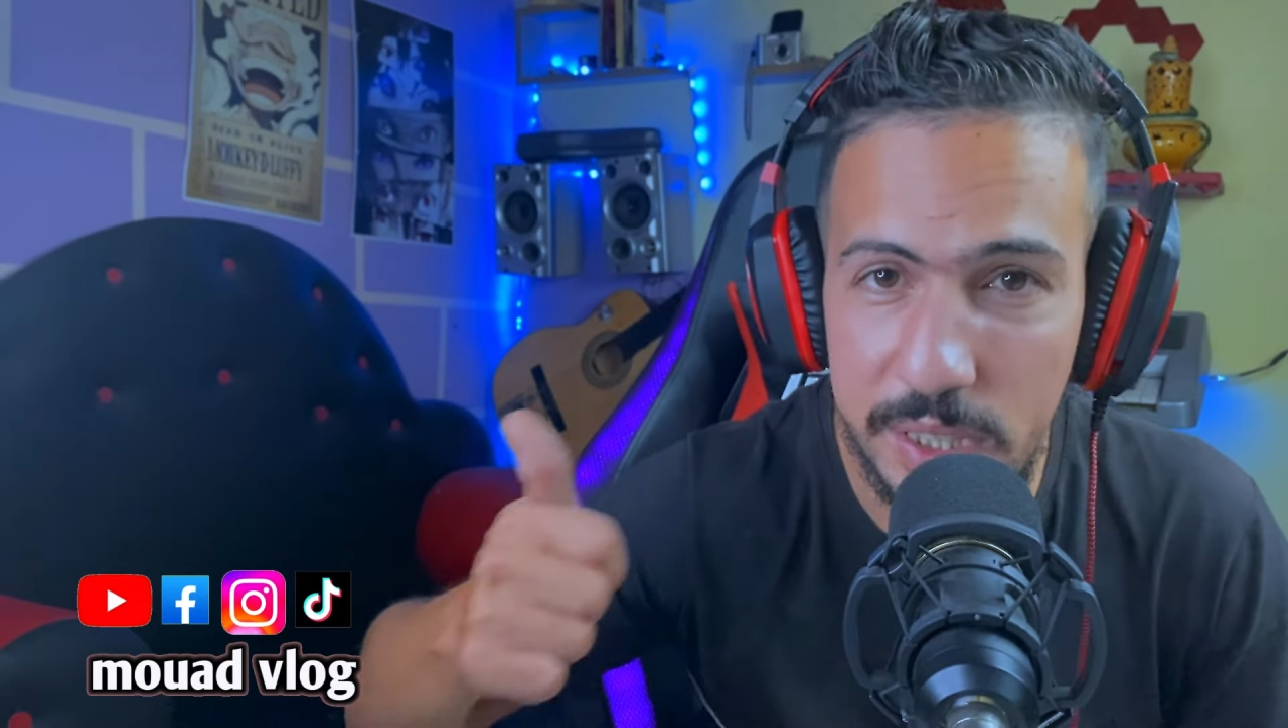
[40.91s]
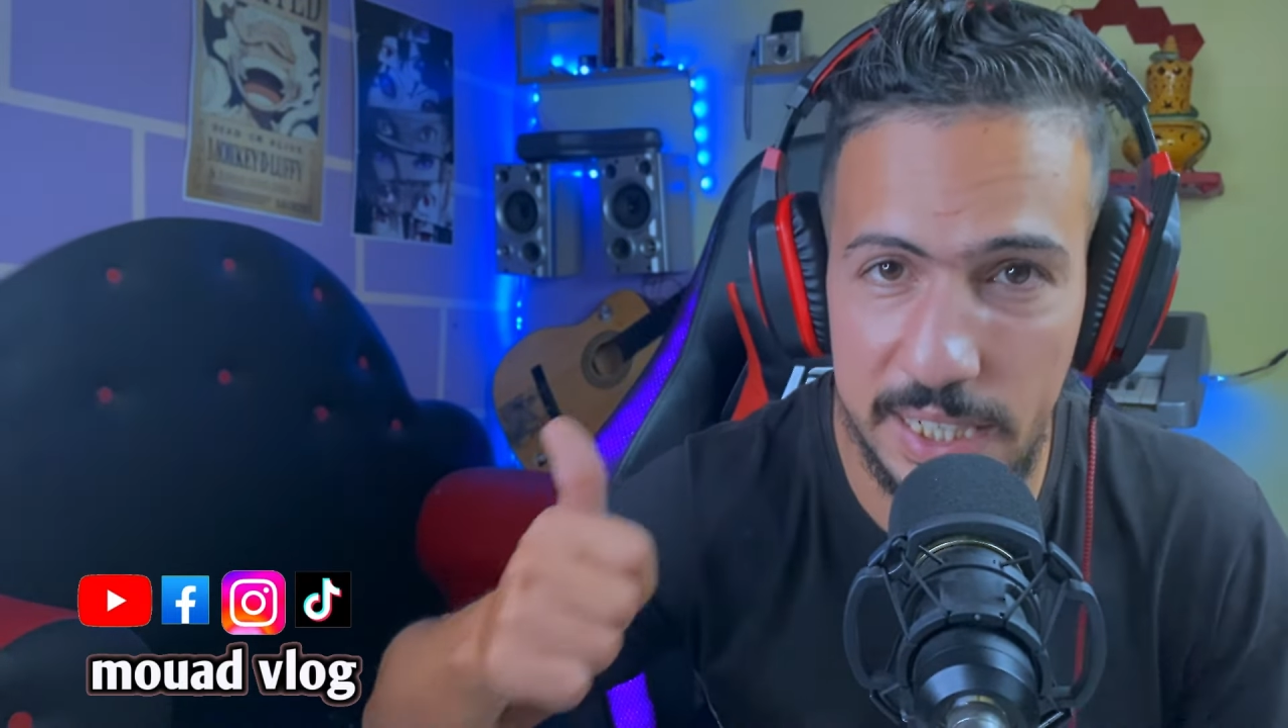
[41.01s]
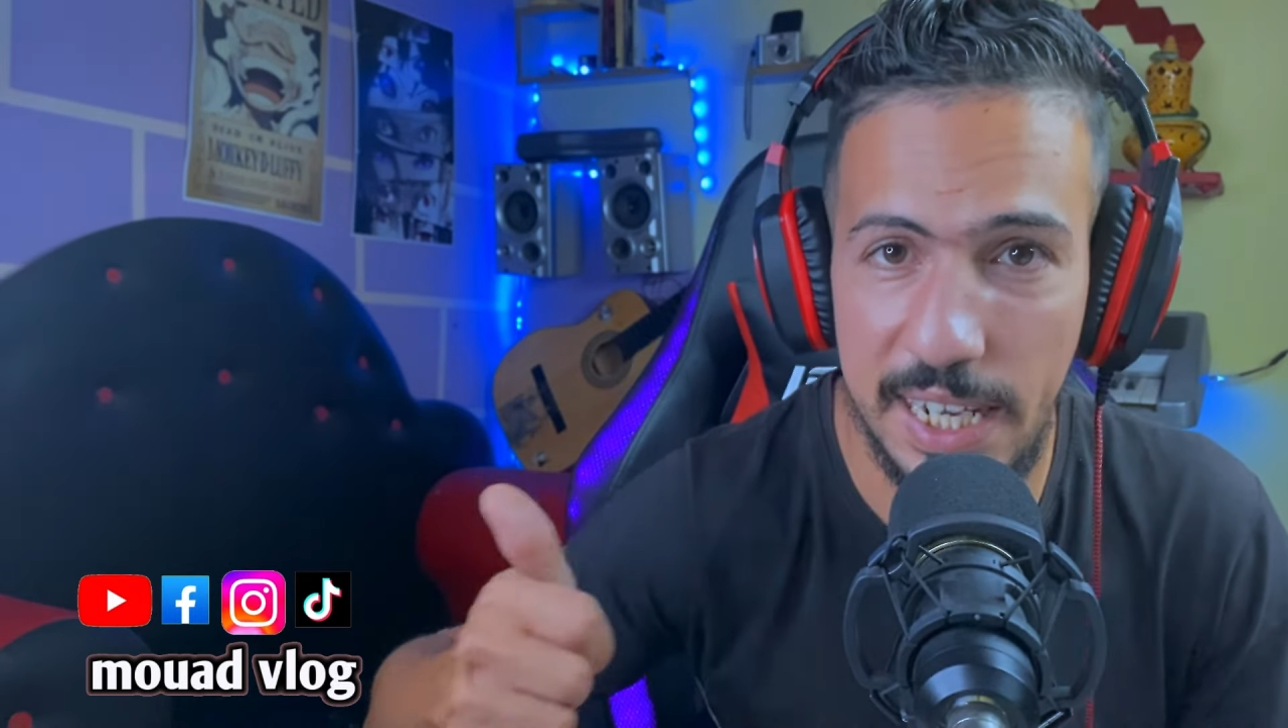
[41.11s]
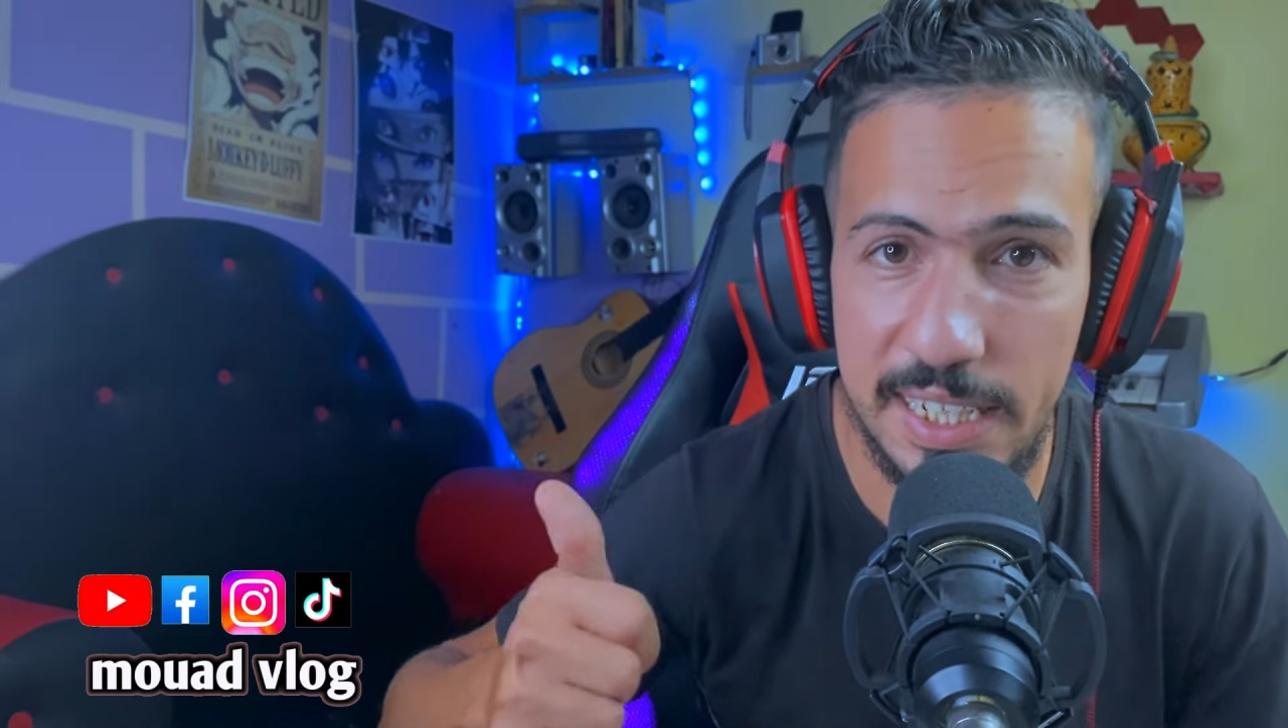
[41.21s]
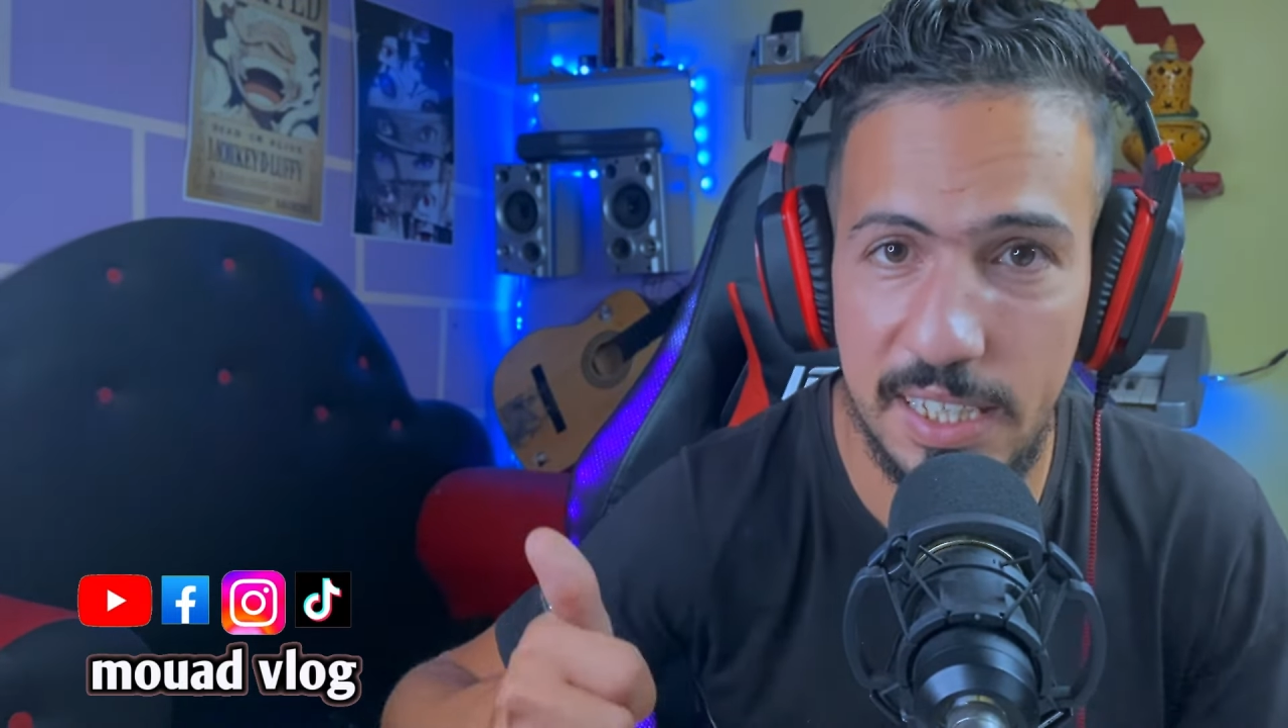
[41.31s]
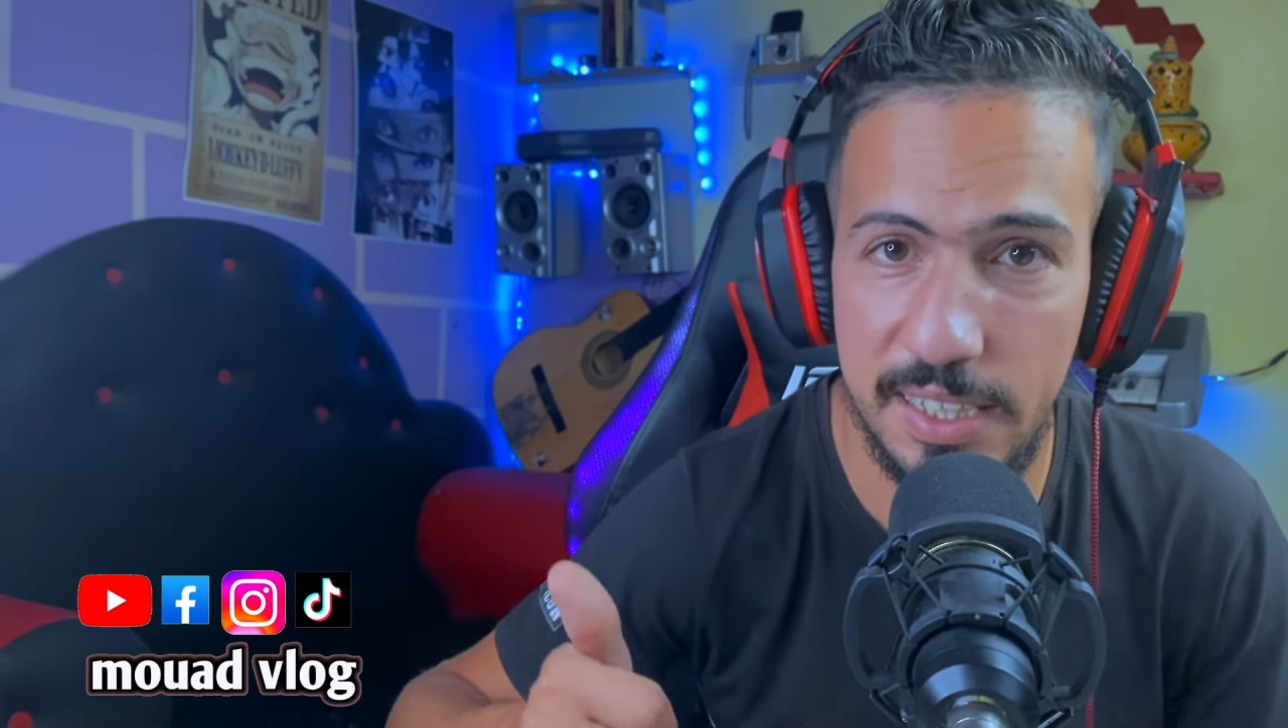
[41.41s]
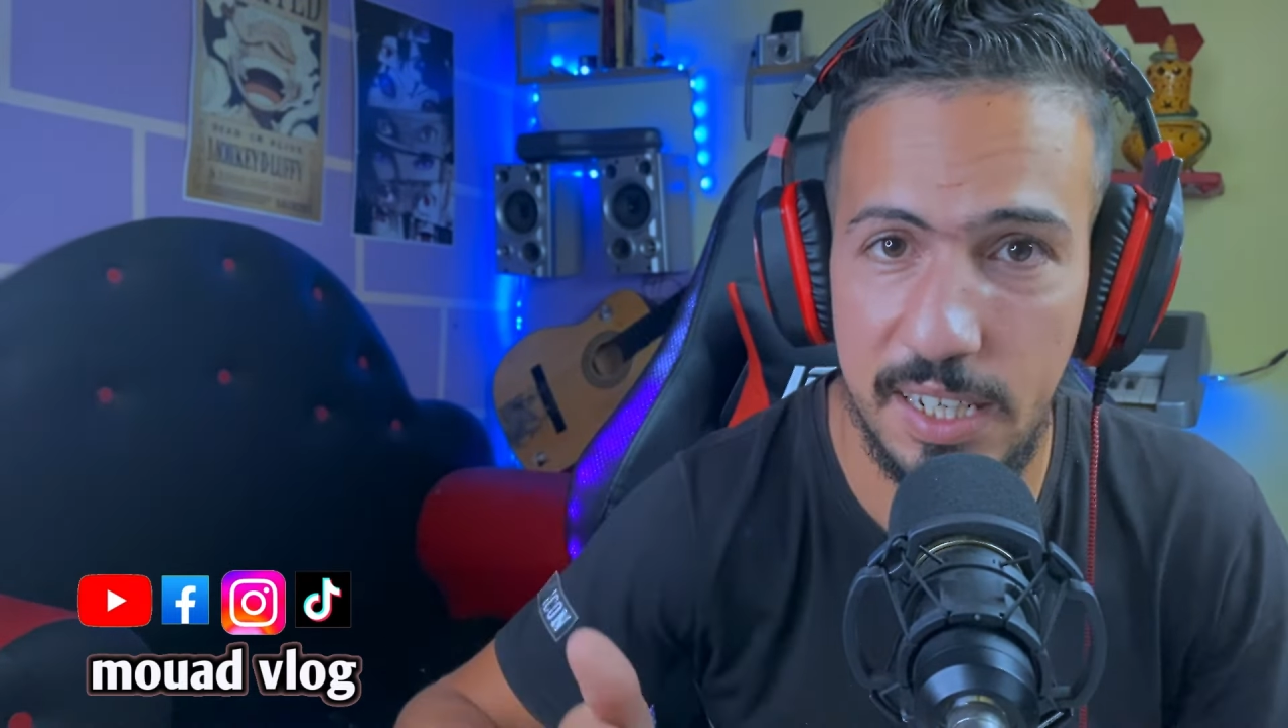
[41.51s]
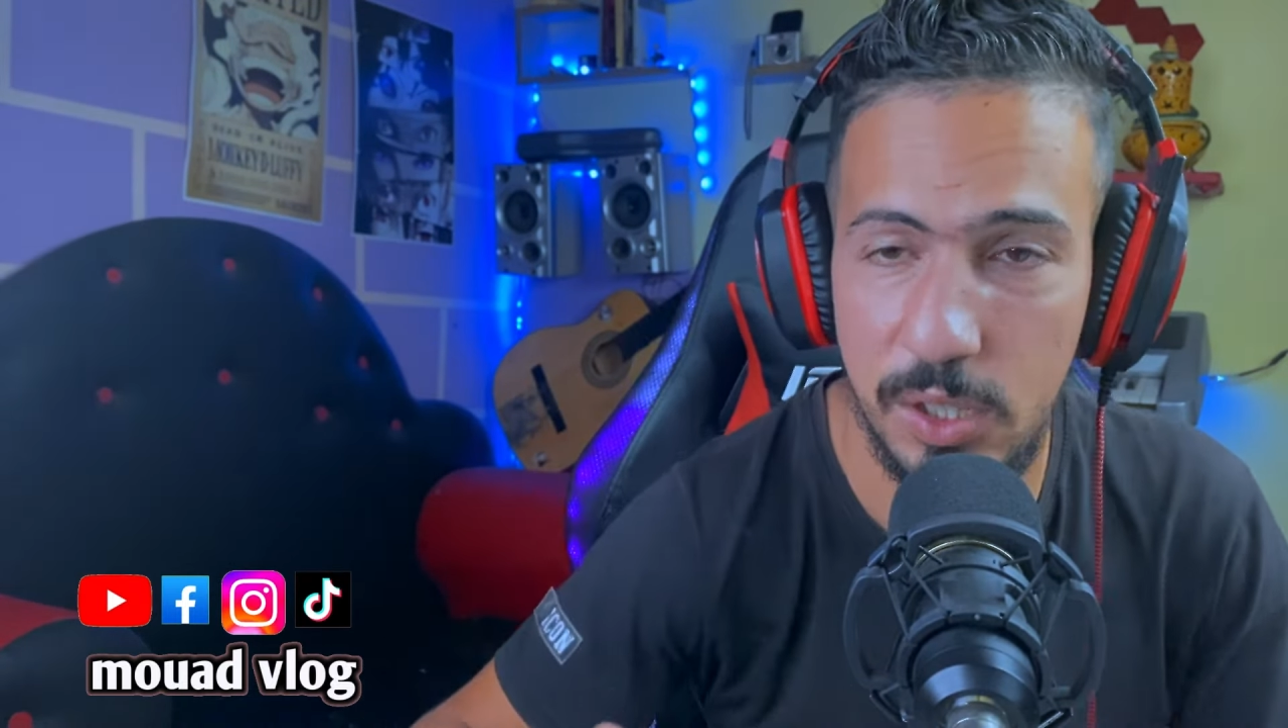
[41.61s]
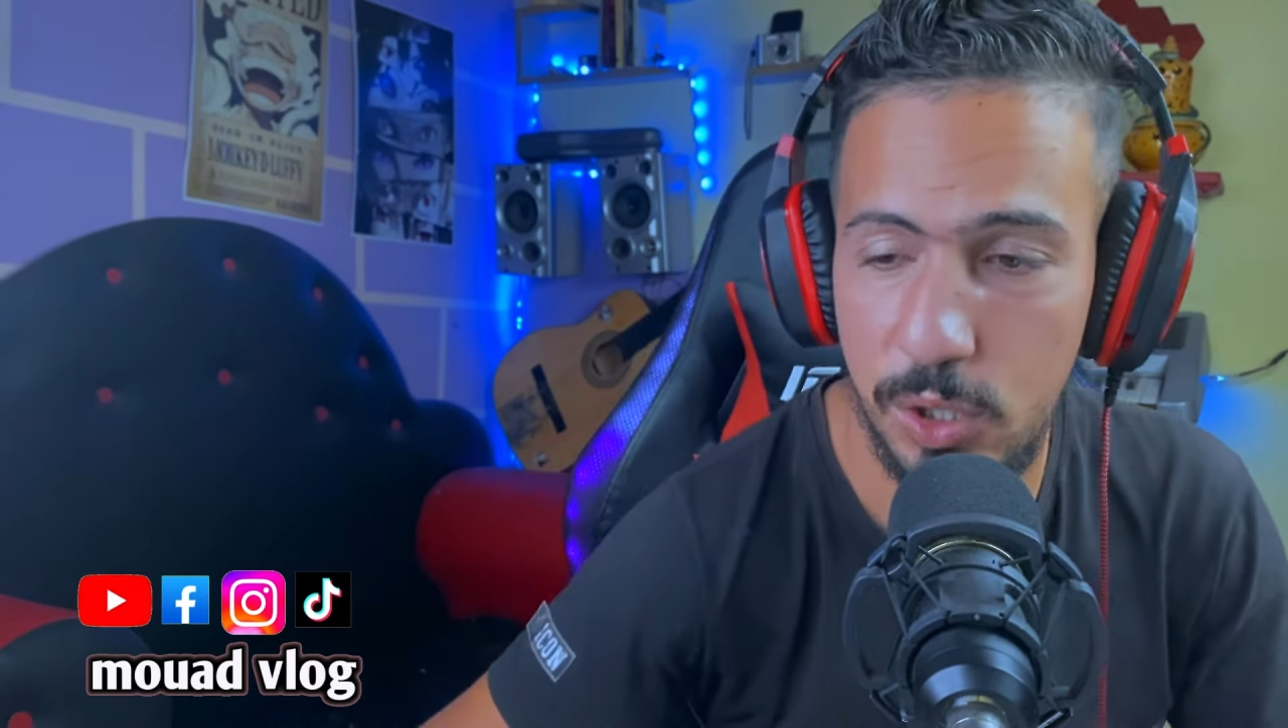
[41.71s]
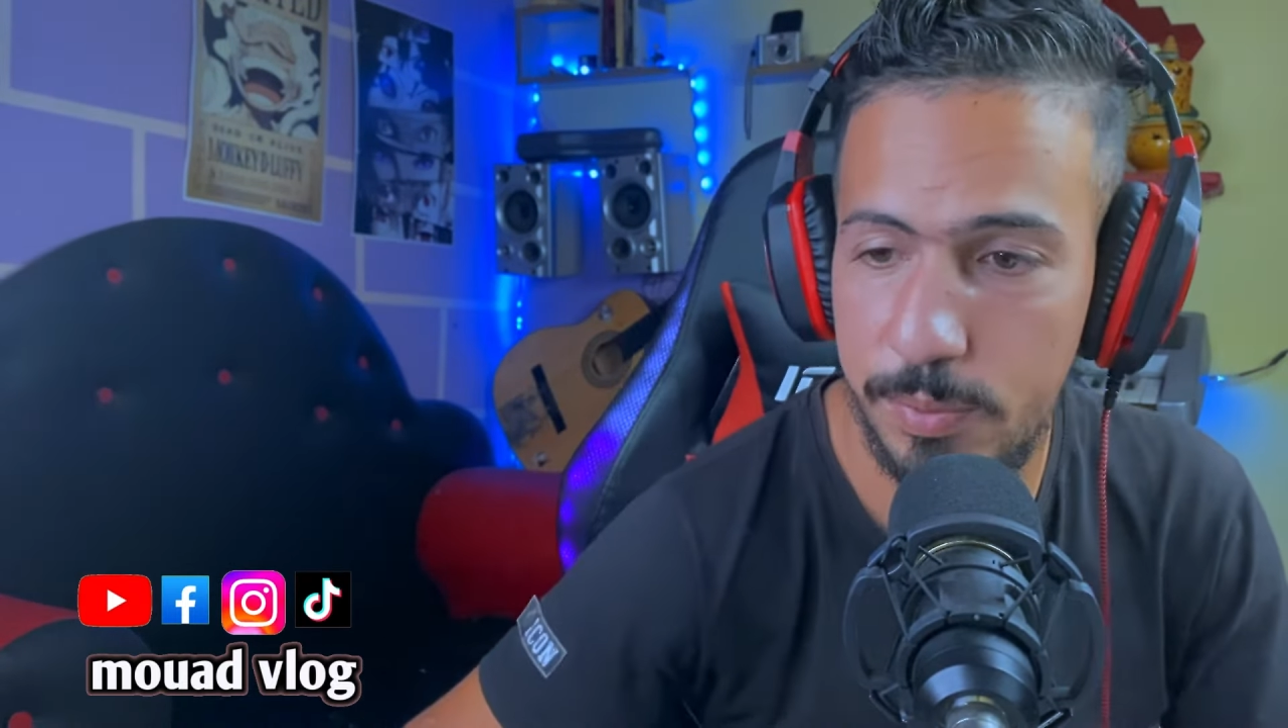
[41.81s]
النهايه
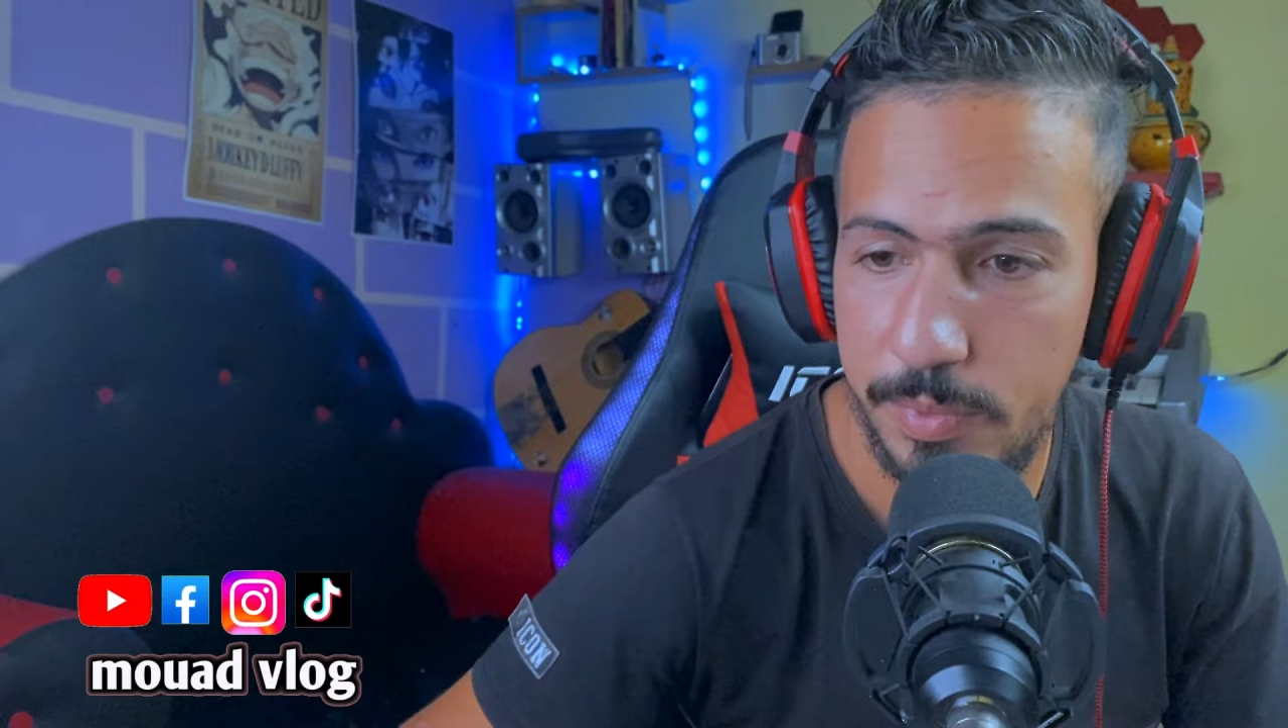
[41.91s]
ديالهم